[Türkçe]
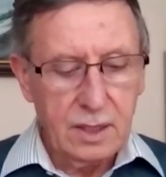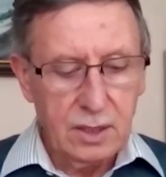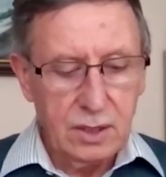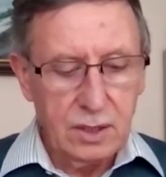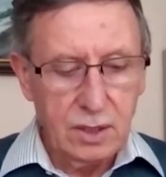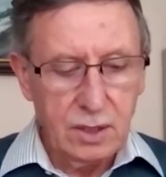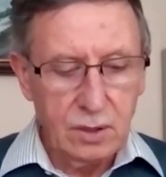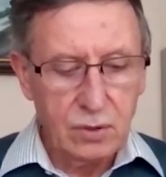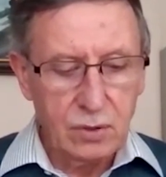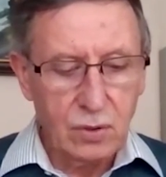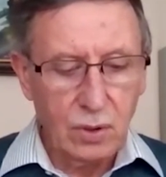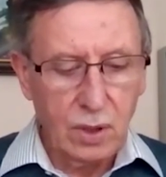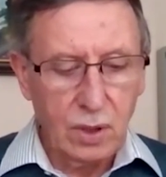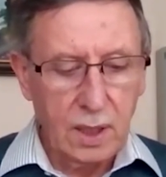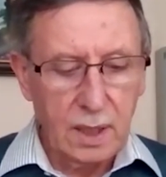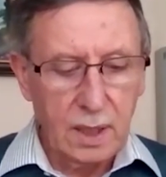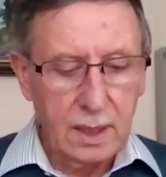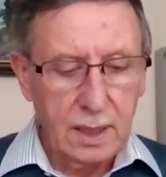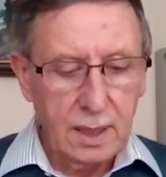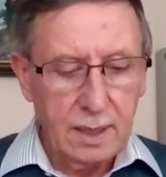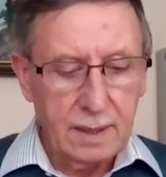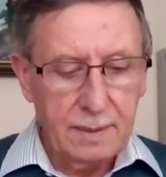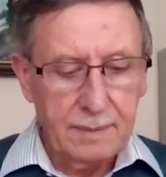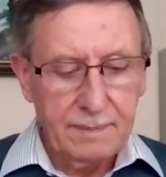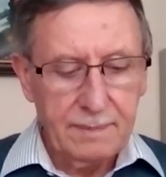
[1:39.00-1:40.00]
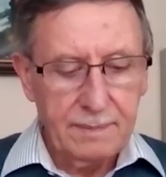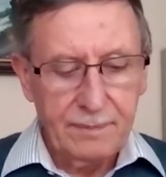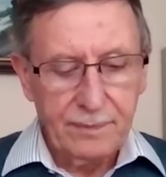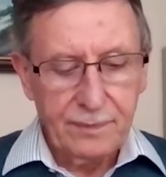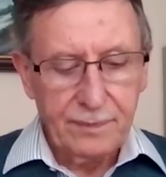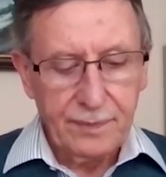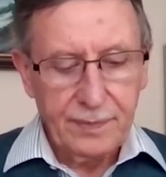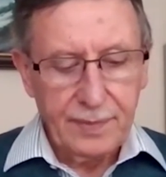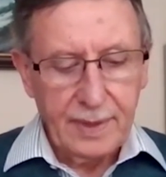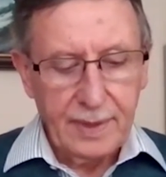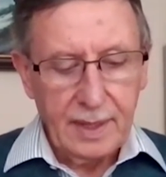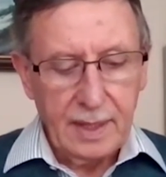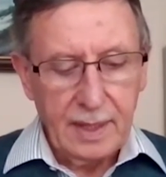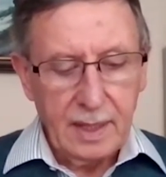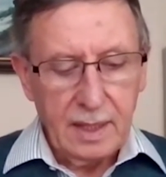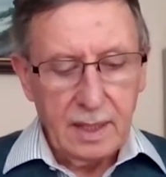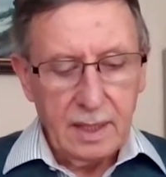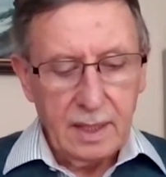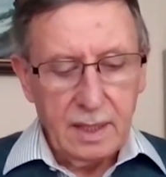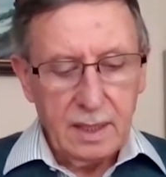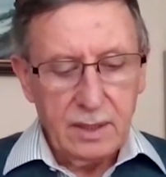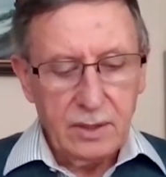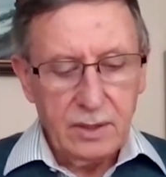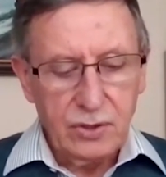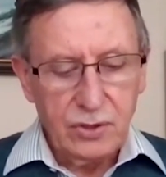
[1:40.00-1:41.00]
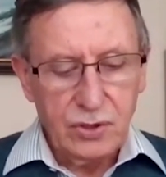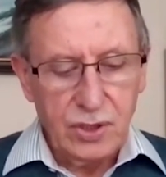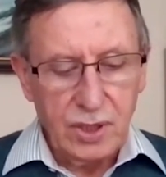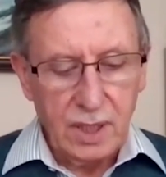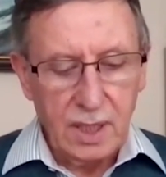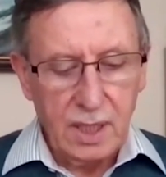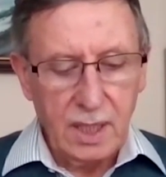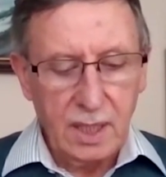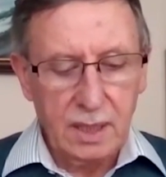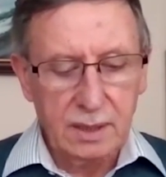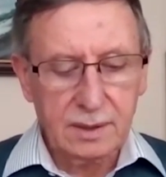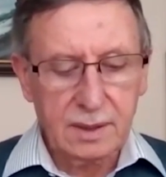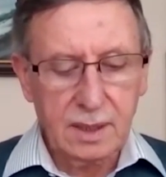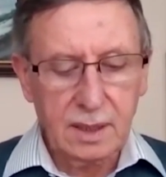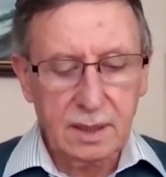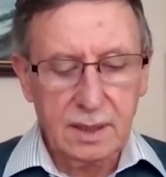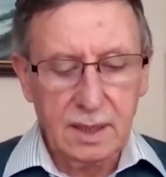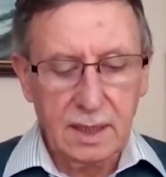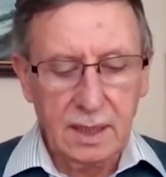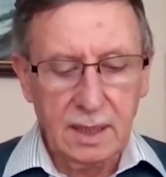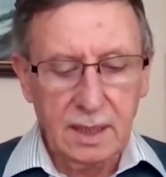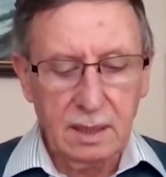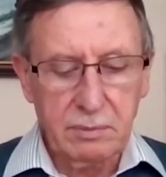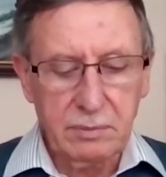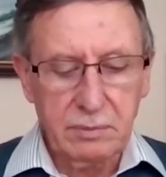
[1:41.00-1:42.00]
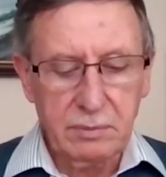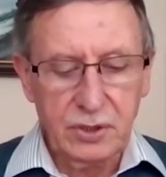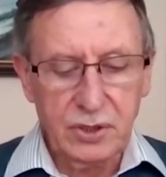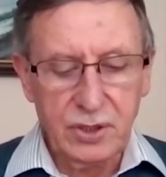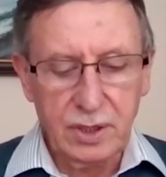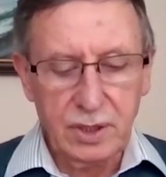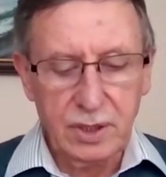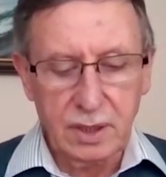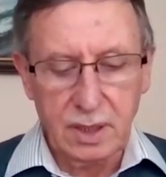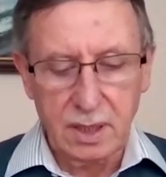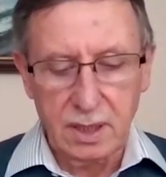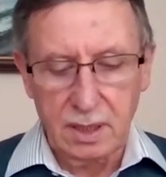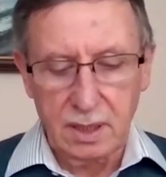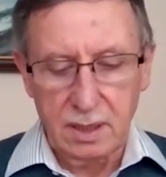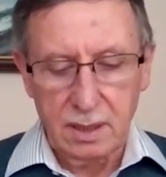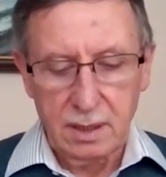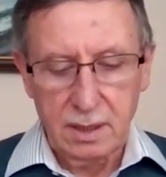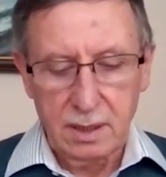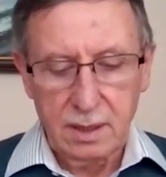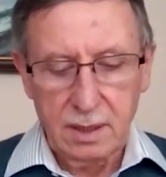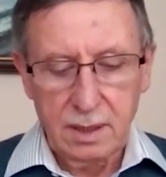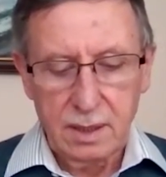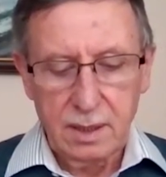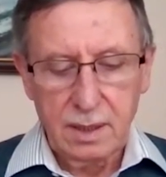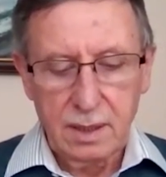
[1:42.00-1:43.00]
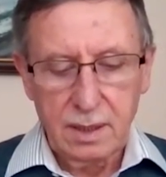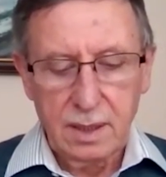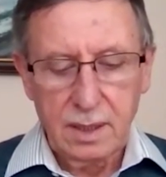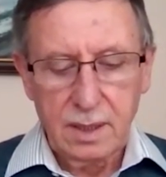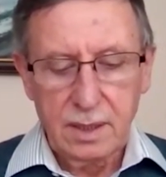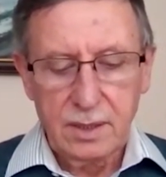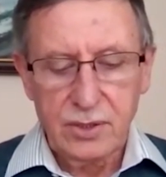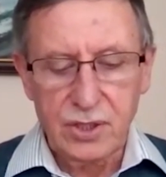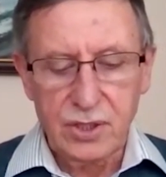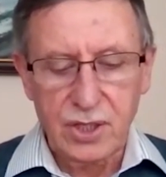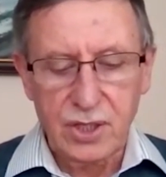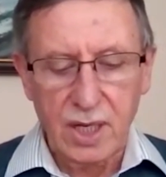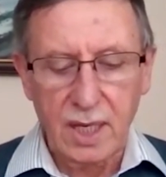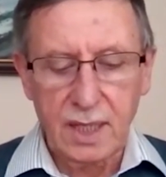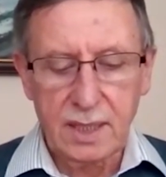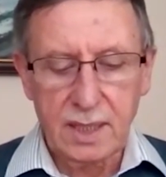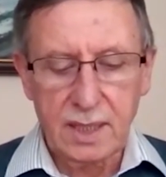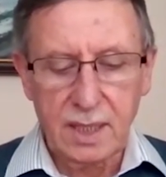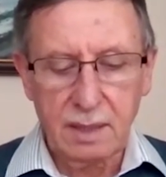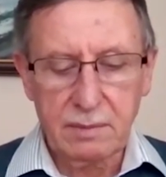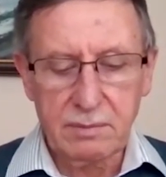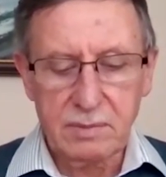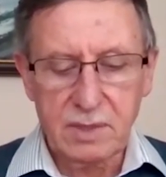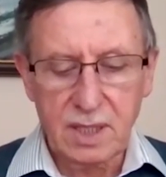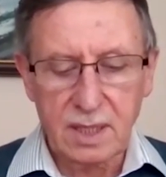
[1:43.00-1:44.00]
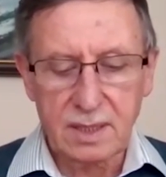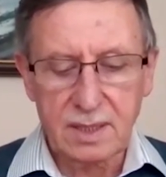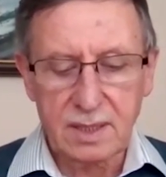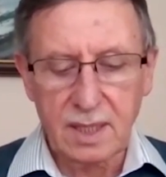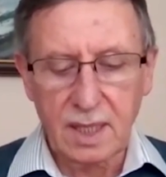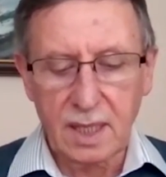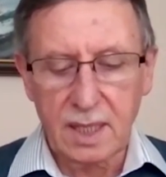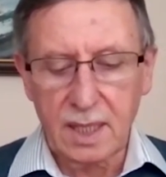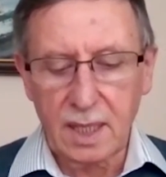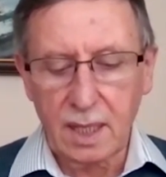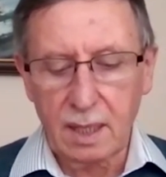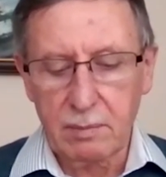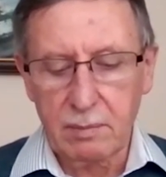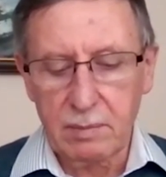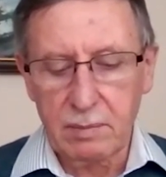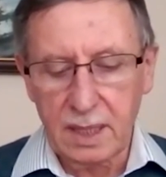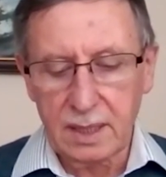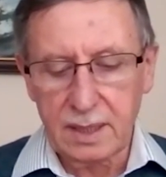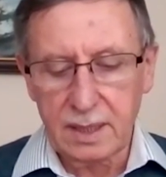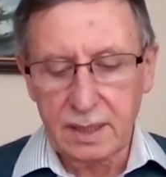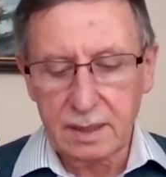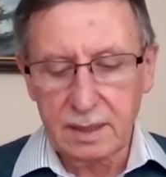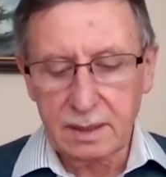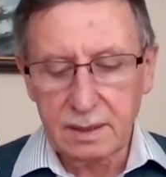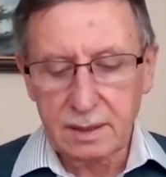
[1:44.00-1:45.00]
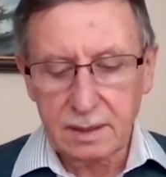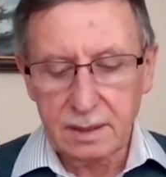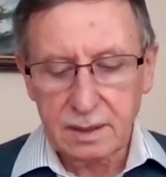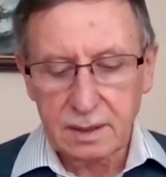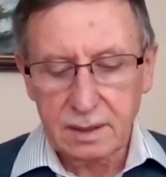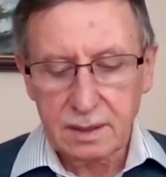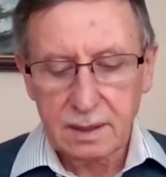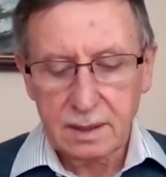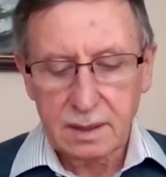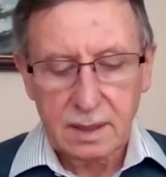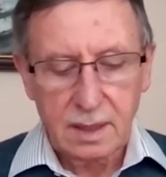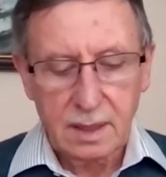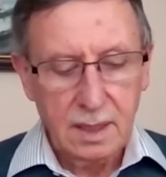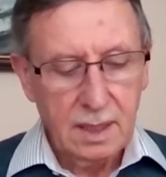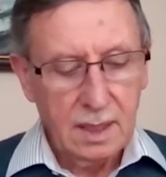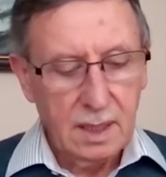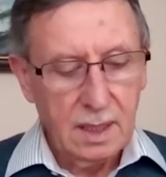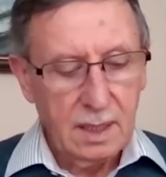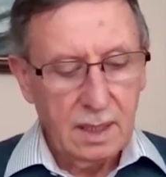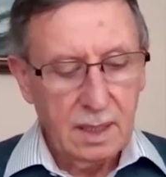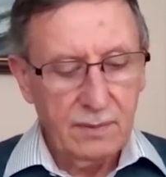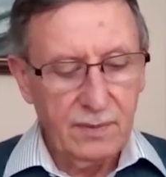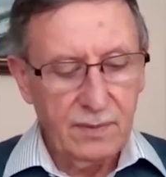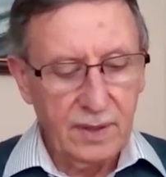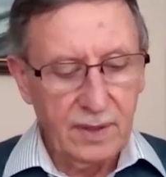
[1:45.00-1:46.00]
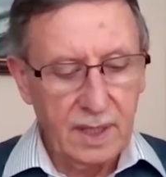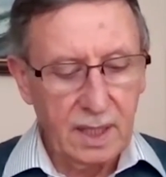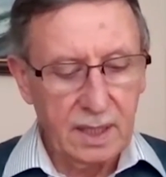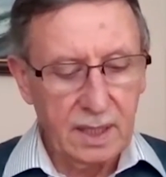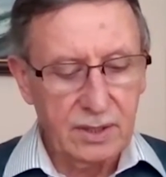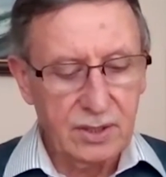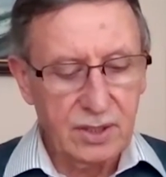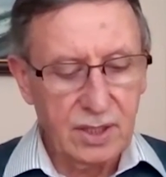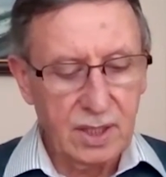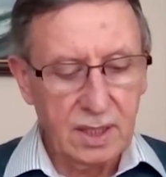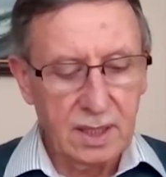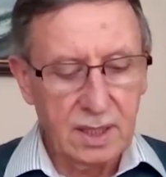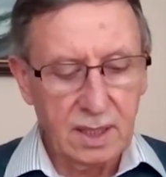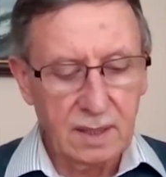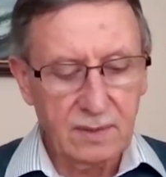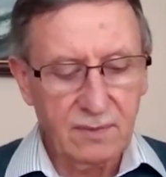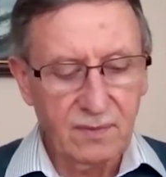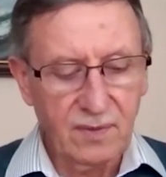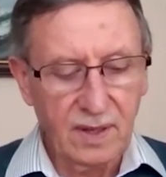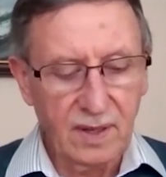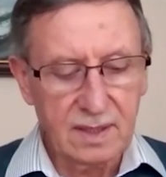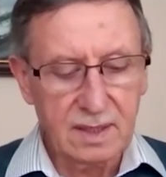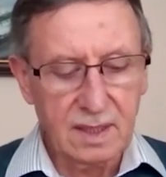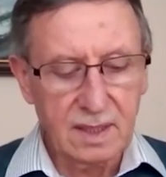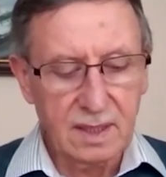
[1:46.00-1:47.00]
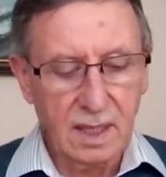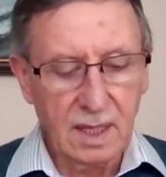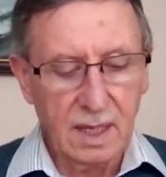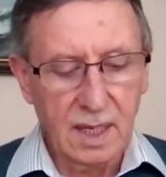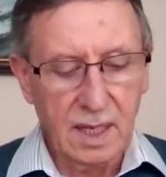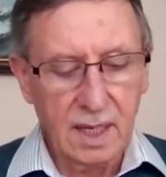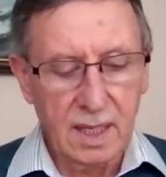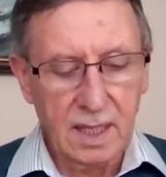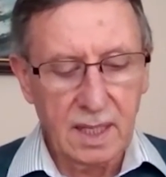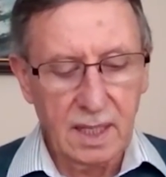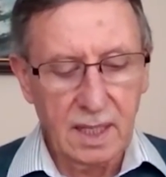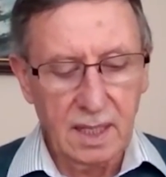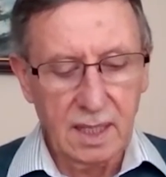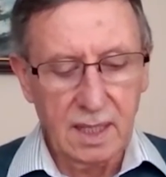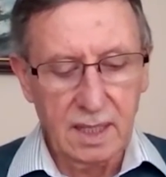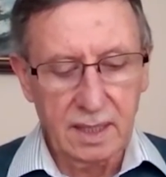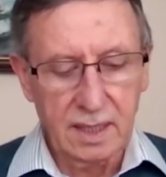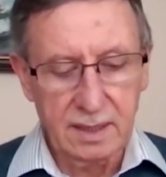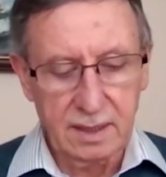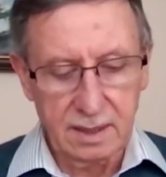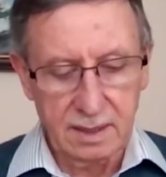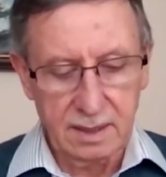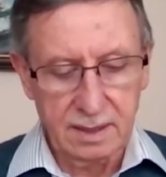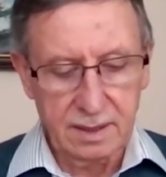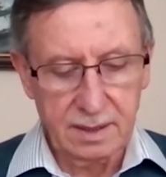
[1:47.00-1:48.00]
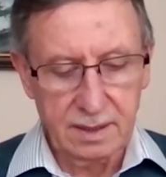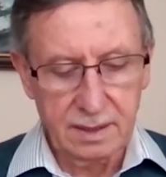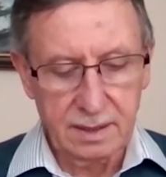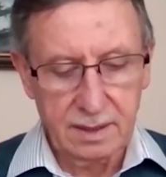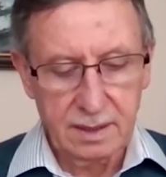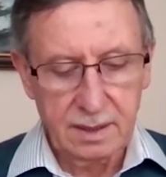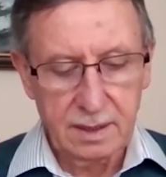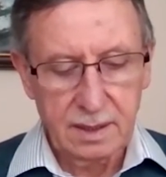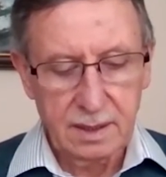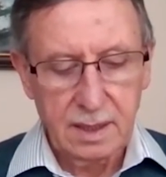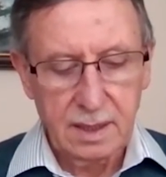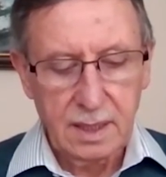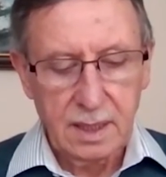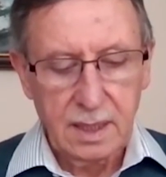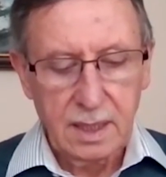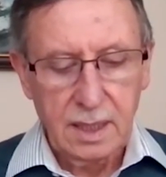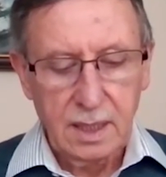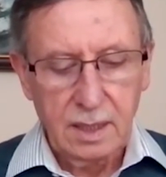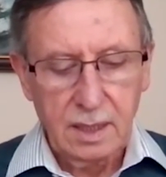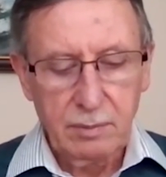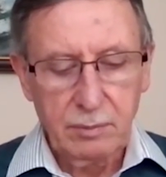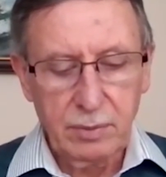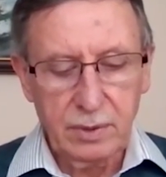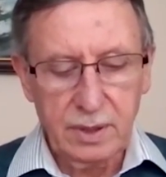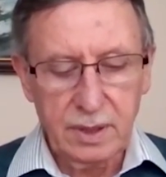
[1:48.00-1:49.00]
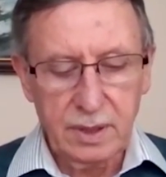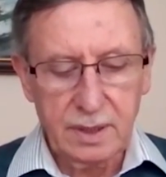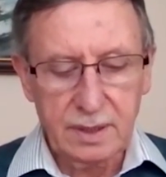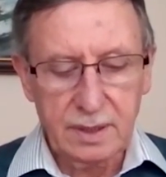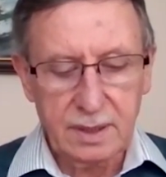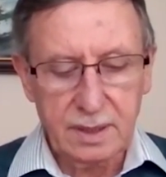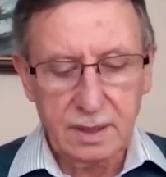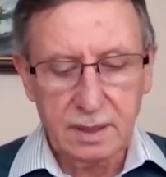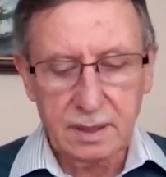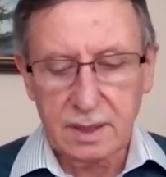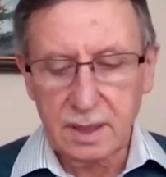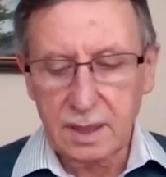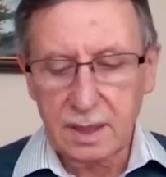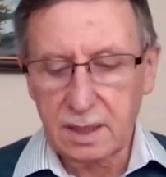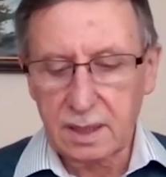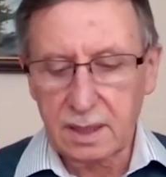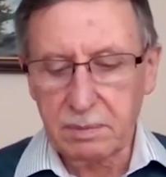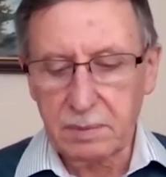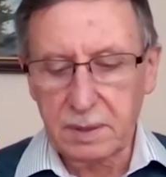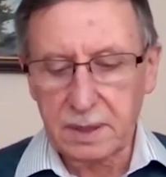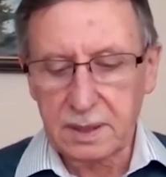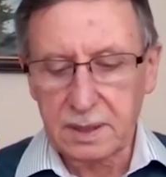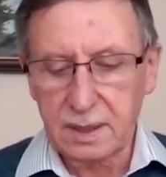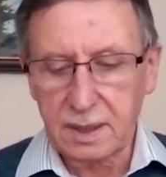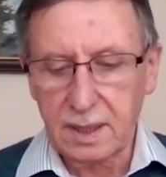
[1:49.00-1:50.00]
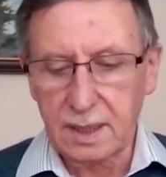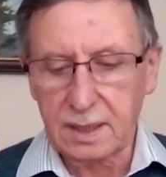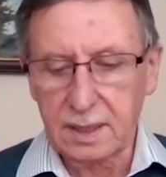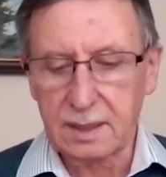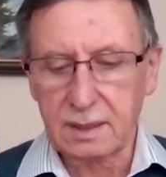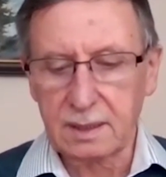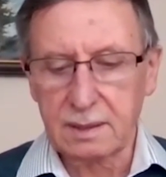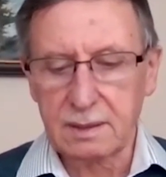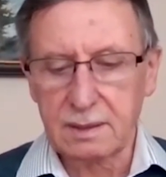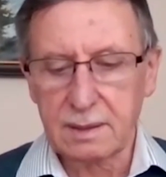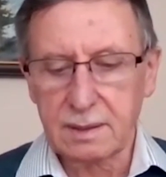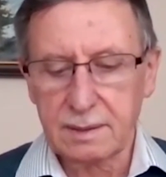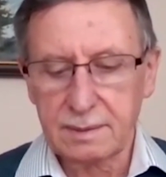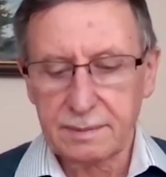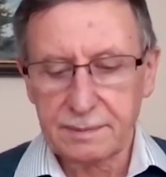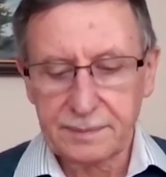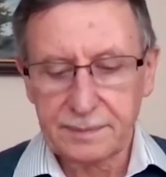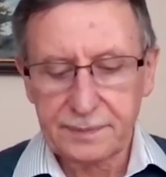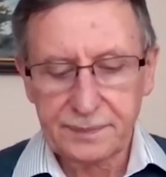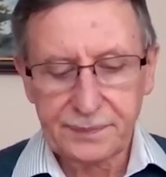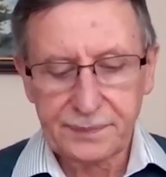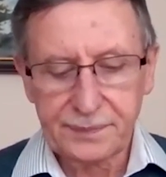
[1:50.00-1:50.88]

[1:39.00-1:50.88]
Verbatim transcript: İkinci sual, şeriatla denilmiştir ki, cehennem cezai ameldir, fakat cennet fazla ilahi iledir. Bunun sırrı hikmeti nedir?